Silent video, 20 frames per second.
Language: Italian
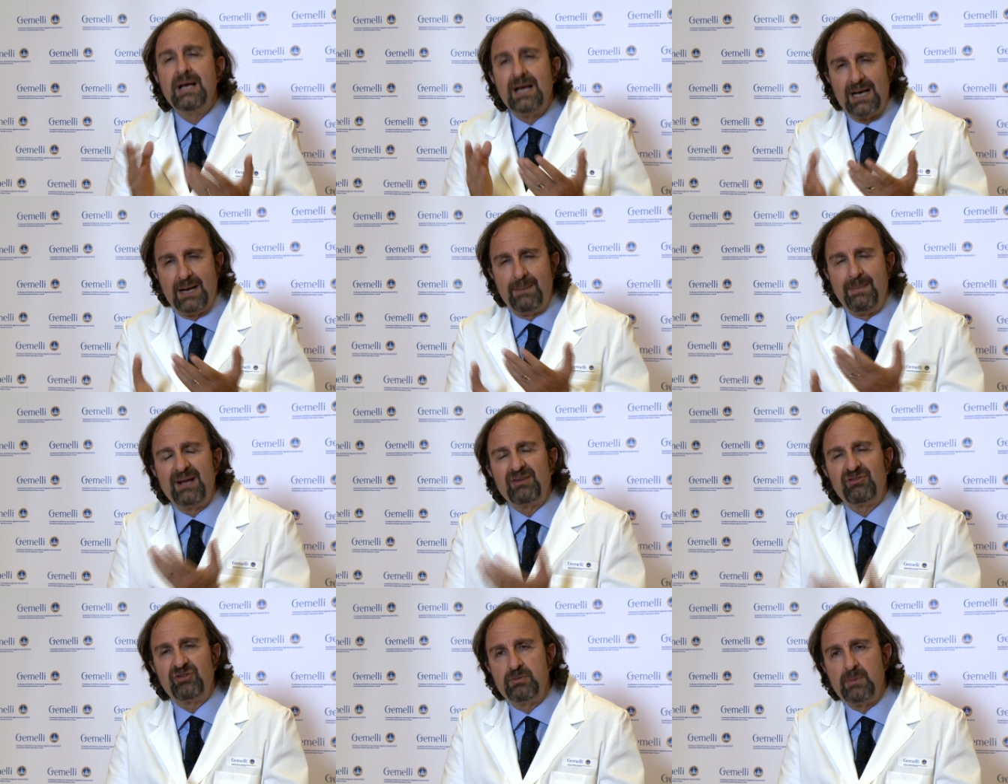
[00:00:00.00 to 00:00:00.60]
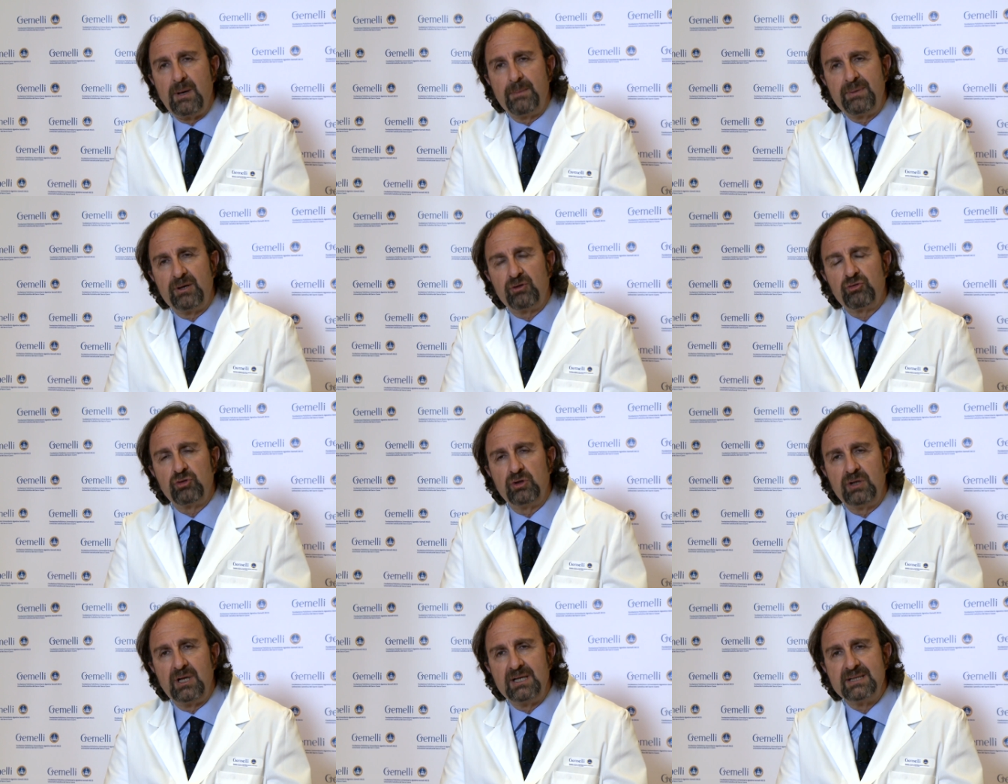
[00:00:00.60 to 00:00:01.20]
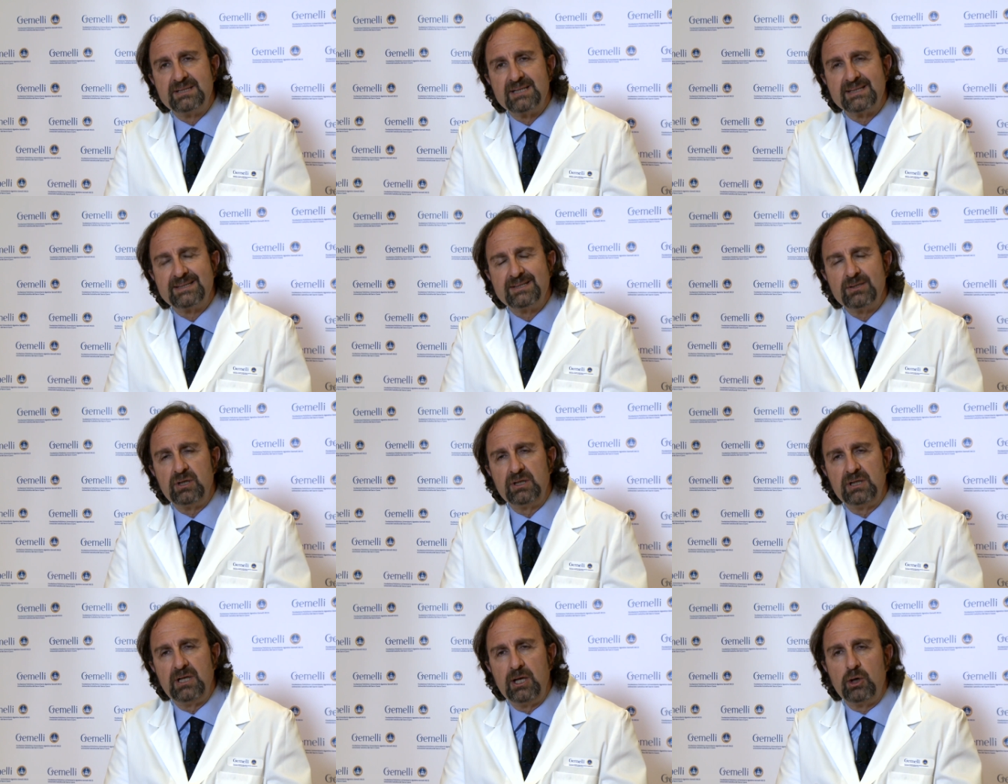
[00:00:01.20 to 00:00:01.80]
la massima
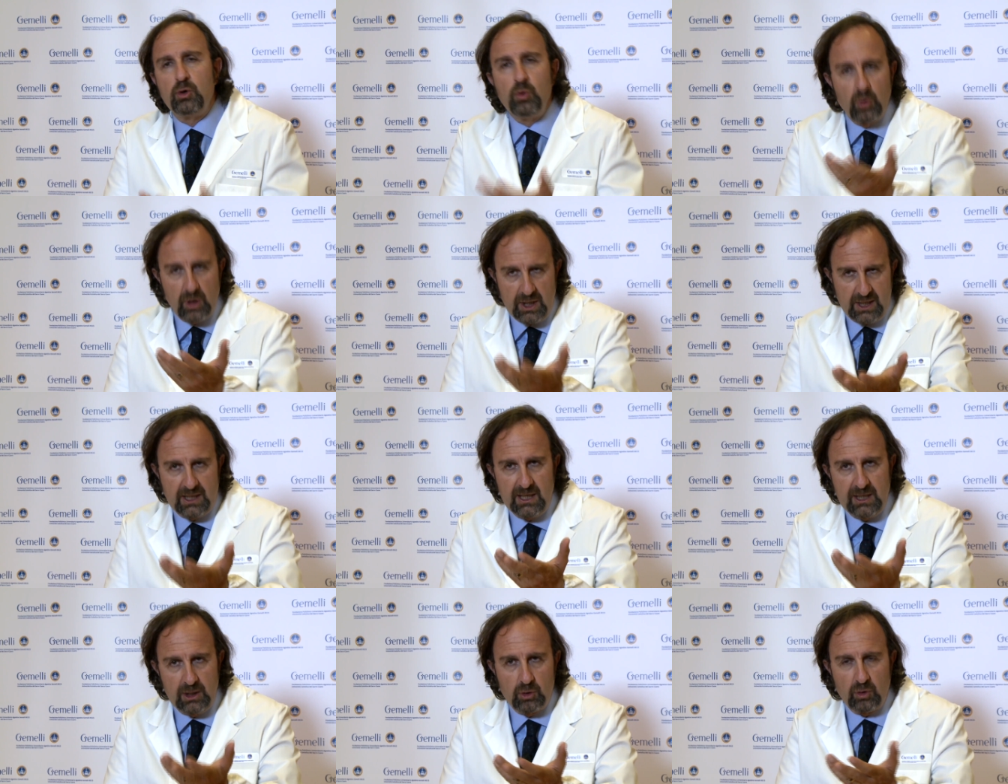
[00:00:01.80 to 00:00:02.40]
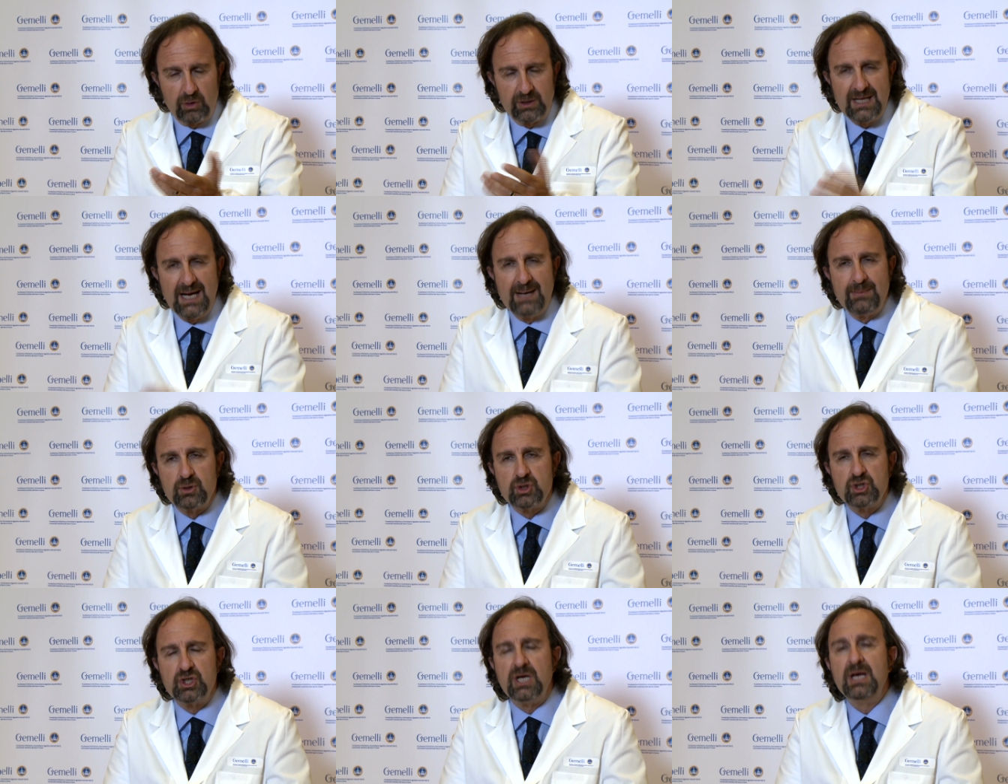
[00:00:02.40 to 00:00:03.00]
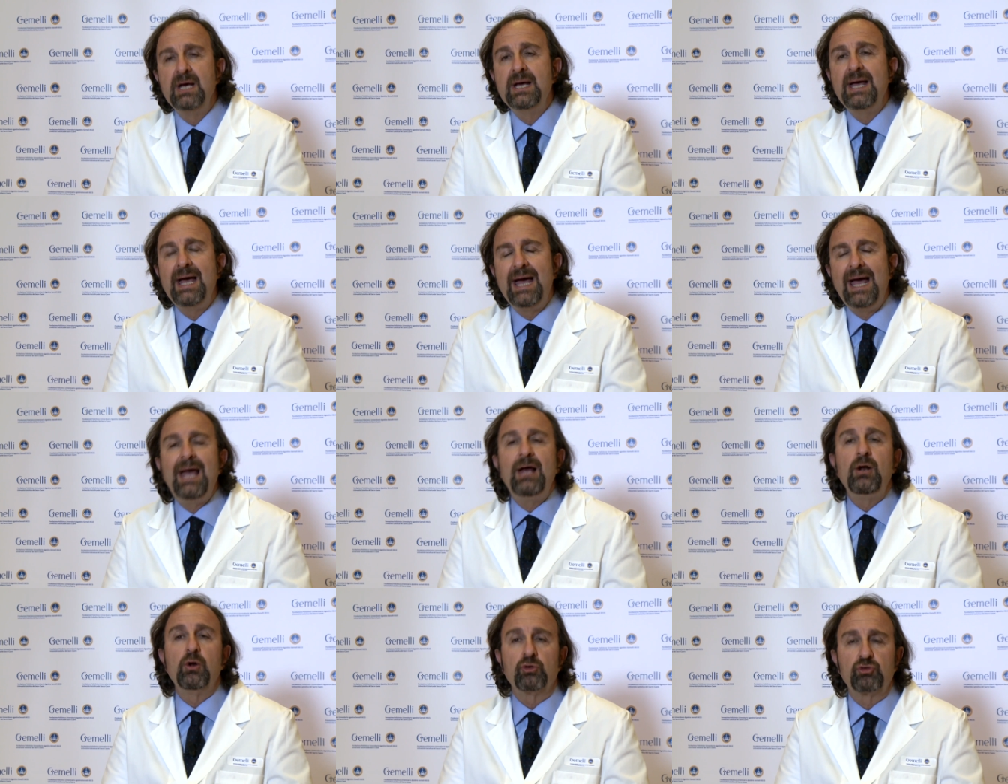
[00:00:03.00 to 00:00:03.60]
personalizzazione delle cure, che ricordiamoci
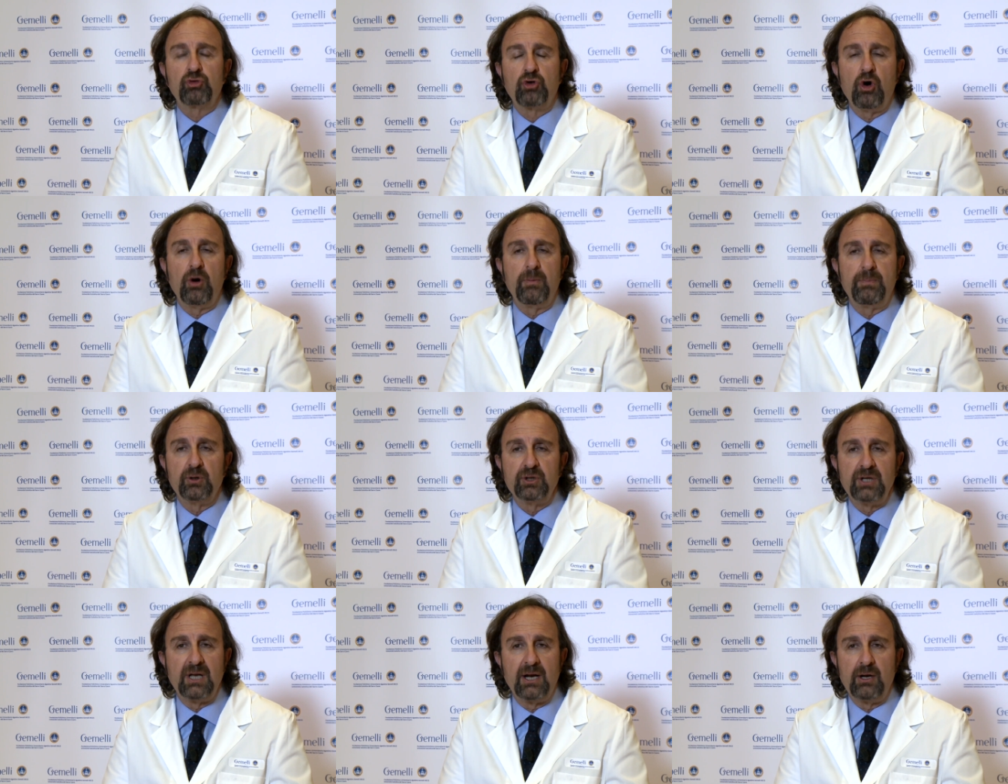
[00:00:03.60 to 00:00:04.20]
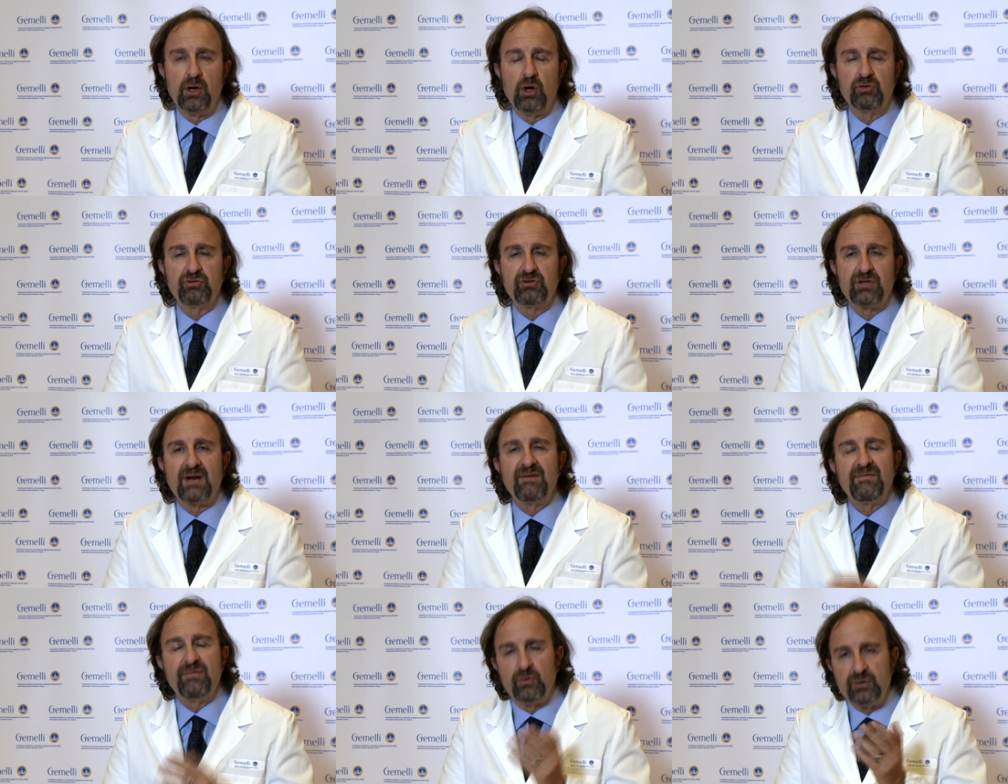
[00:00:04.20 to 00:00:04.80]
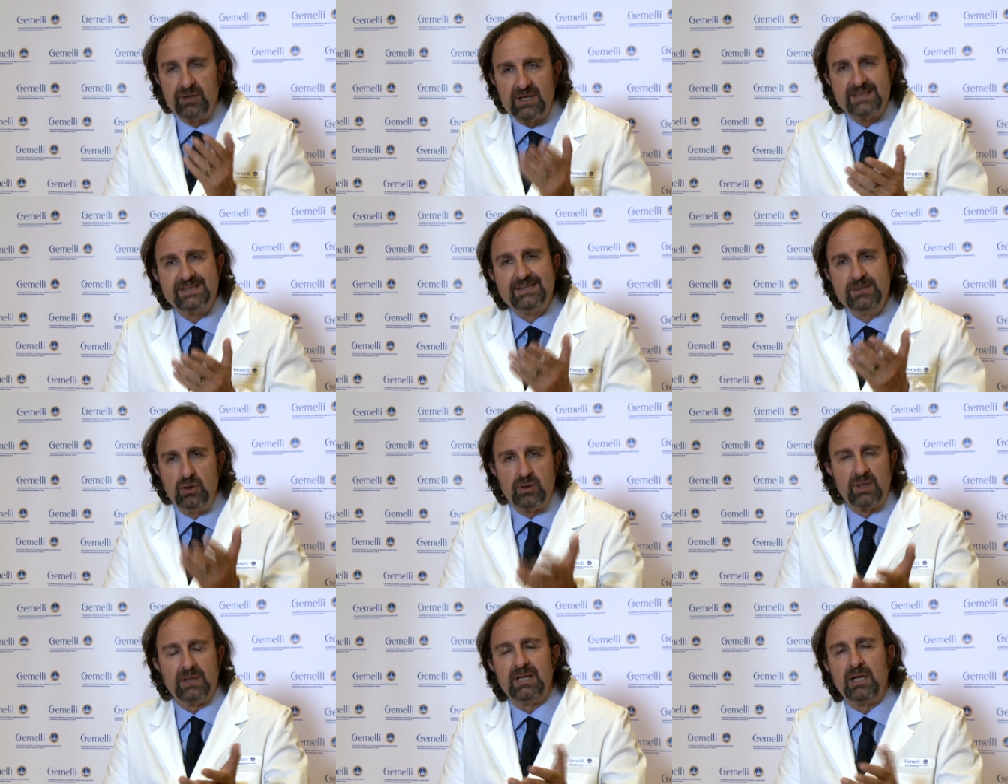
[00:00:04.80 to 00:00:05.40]
è lo scopo della nostra
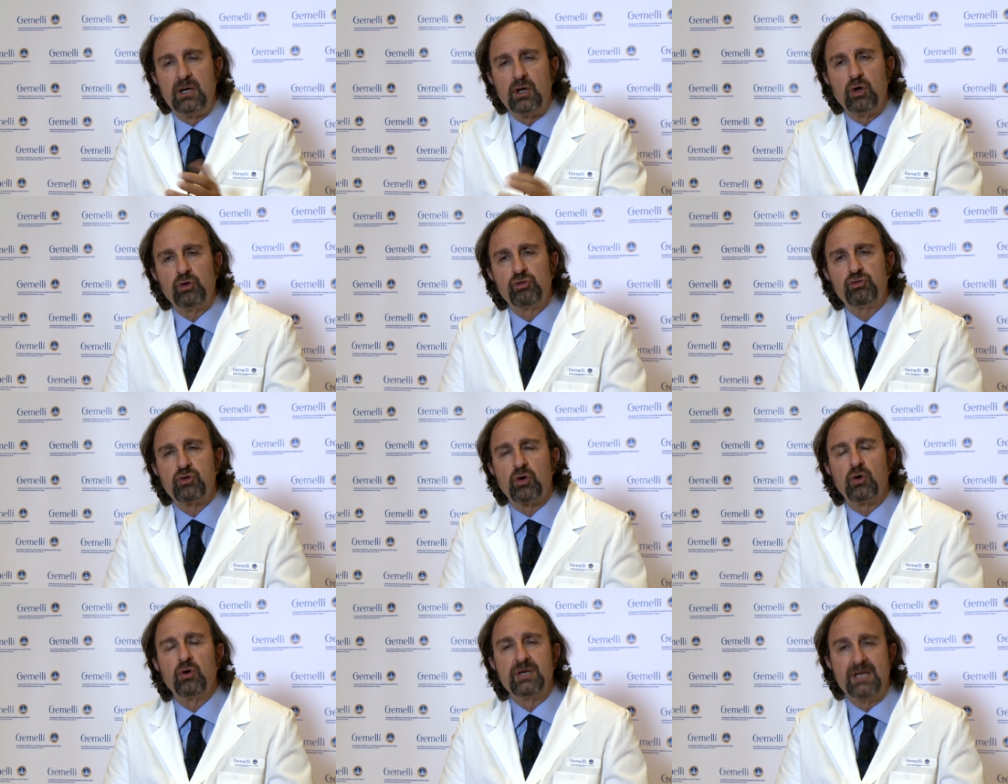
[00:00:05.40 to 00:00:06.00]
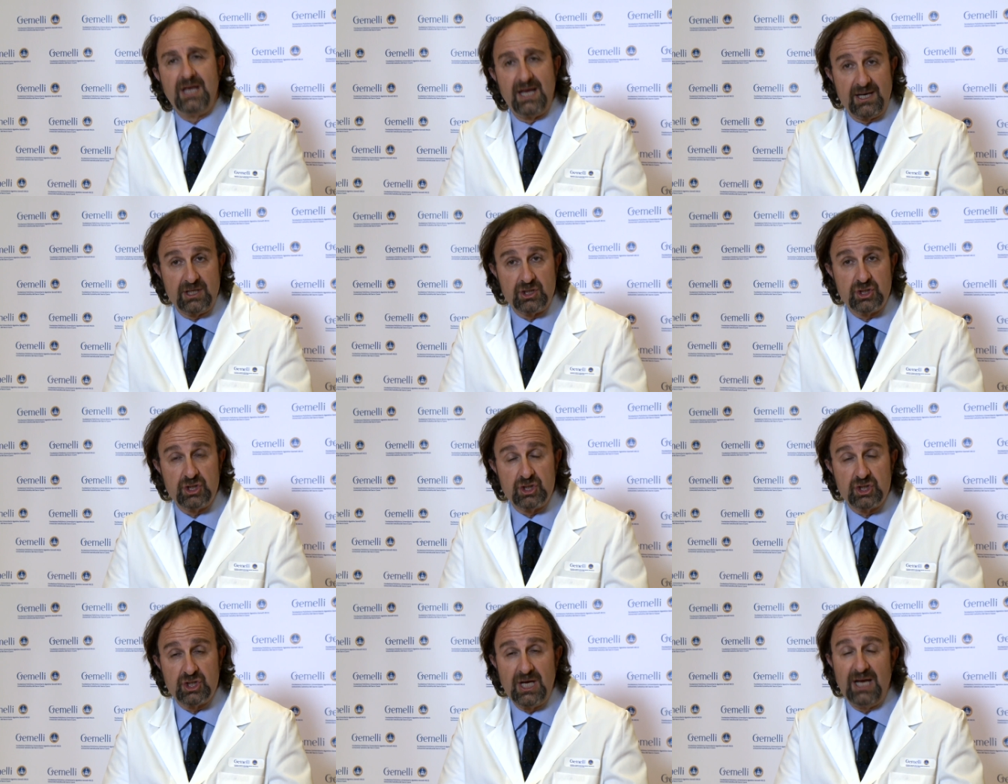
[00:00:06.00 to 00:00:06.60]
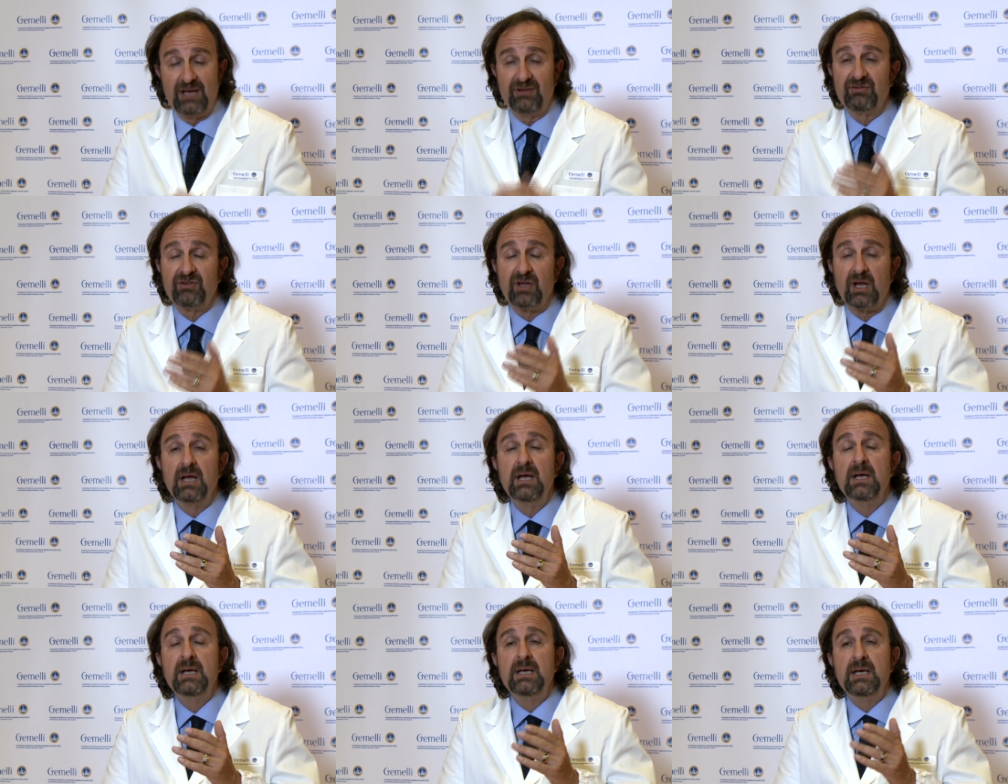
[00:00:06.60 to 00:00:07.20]
fondazione, del nostro IRCCS,